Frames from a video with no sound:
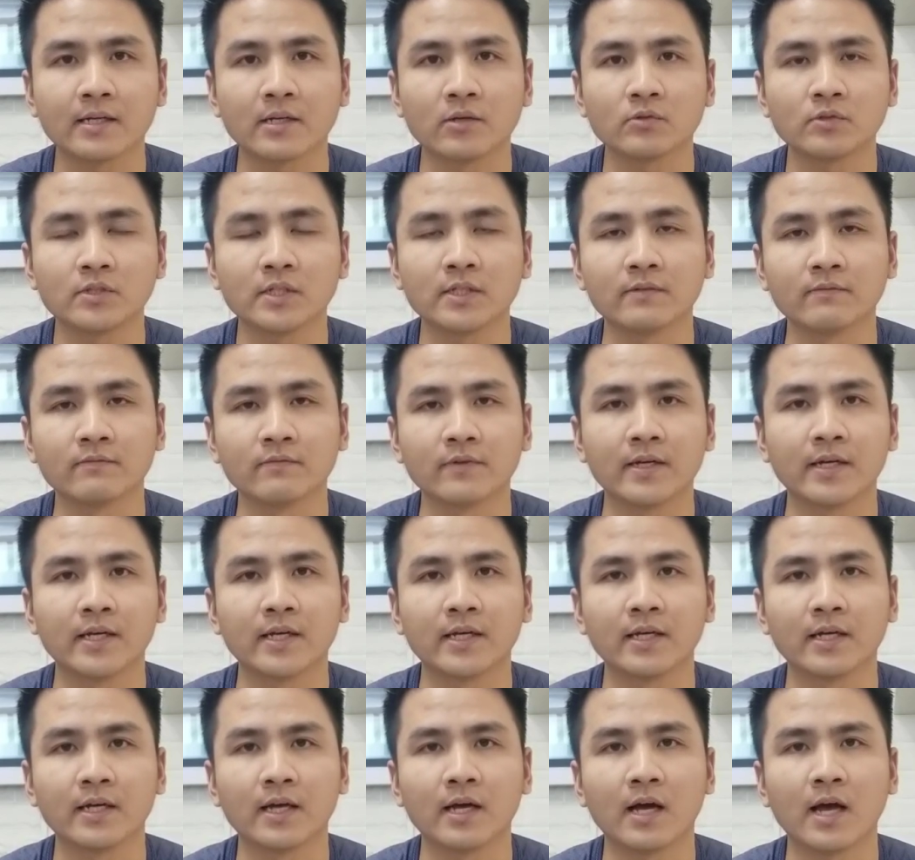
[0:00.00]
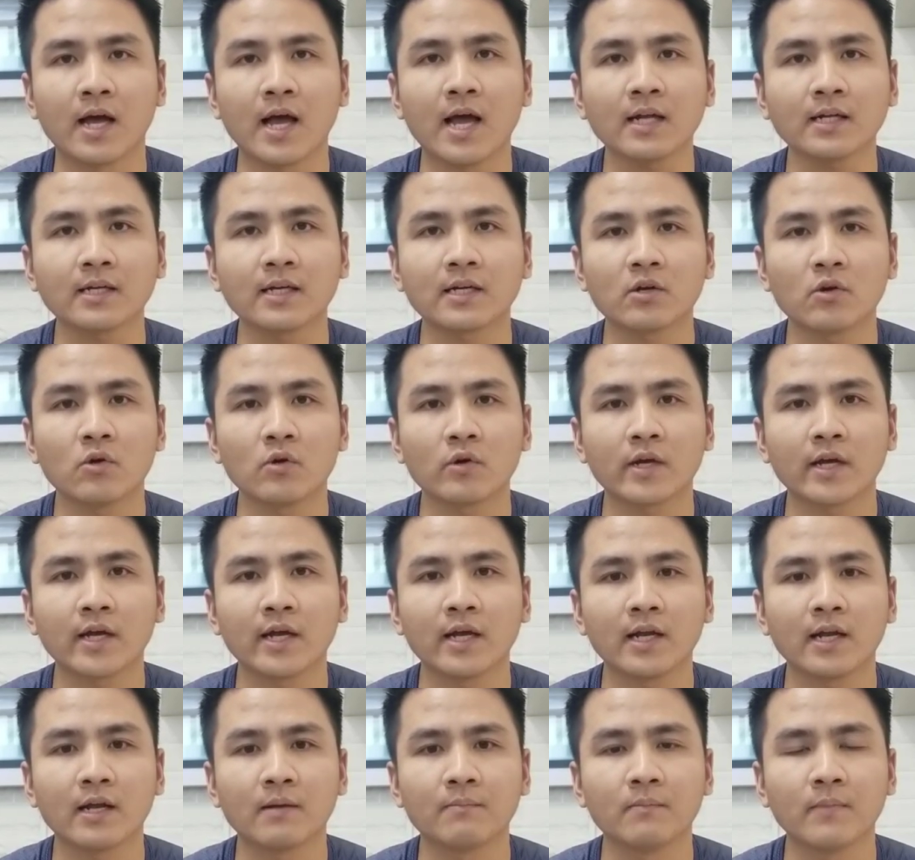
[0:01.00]
điều chỉnh về ờ, hát
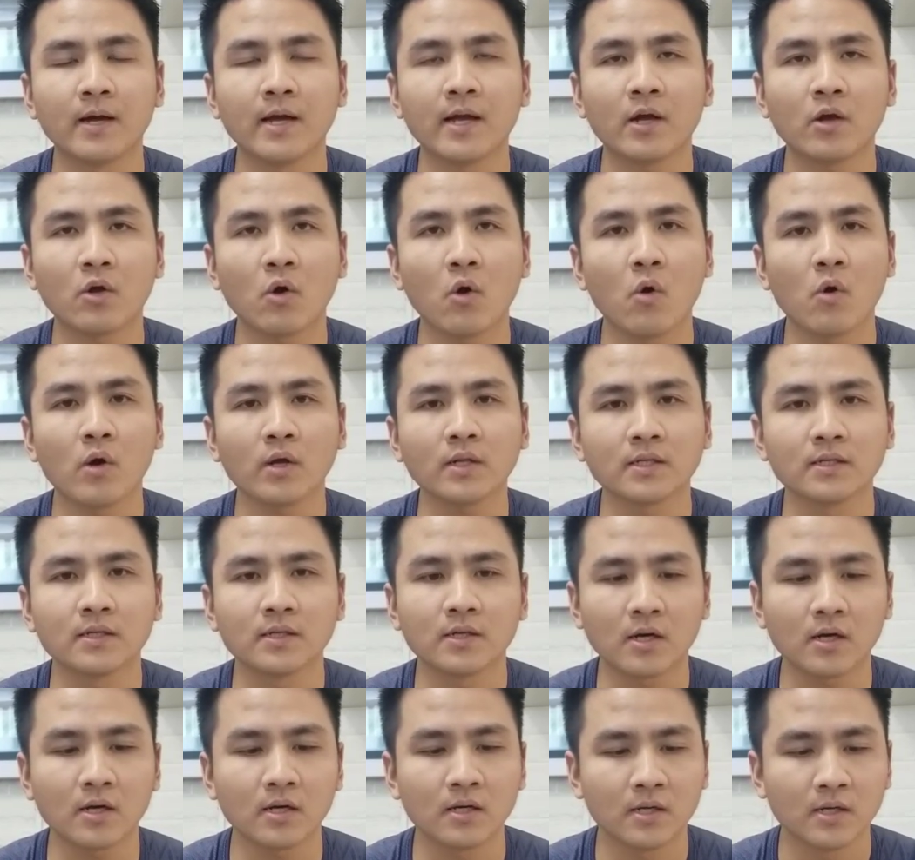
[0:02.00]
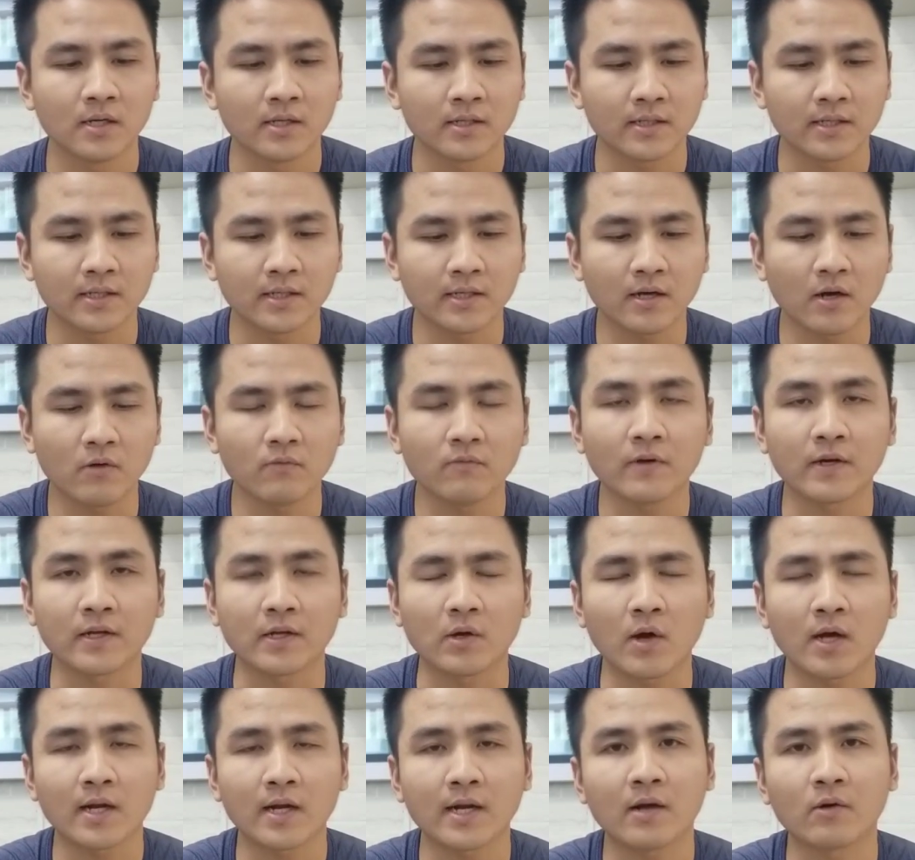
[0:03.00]
karaoke là eco các thứ đó thì không
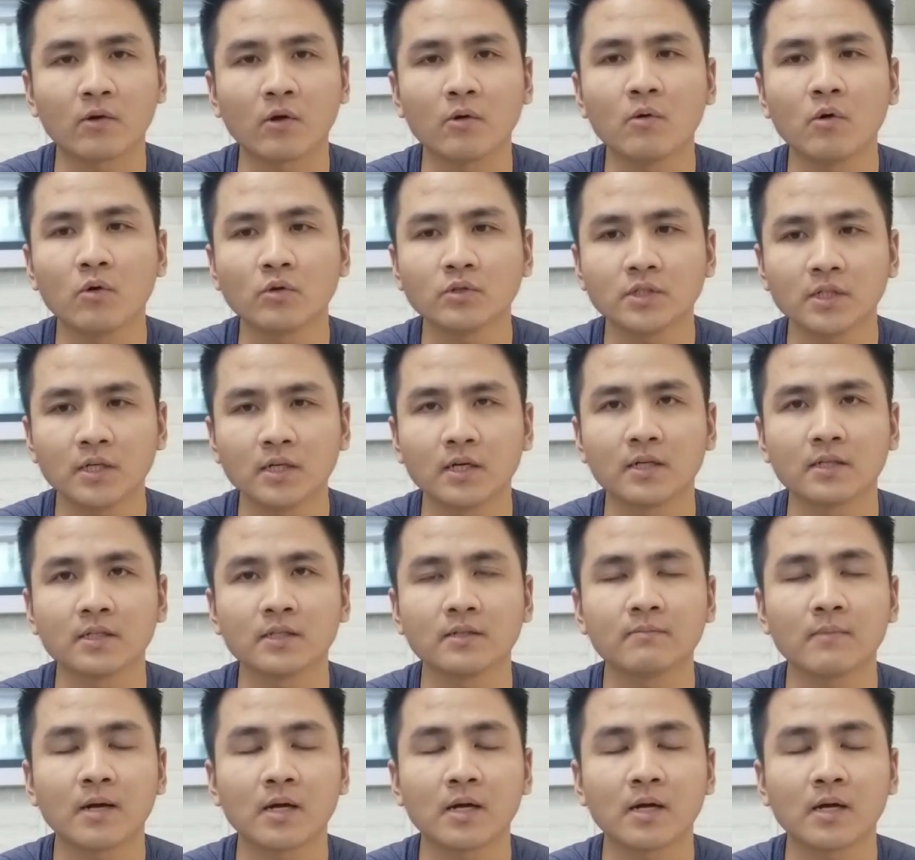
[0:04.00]
phải loa nào nó cũng hỗ trợ nhưng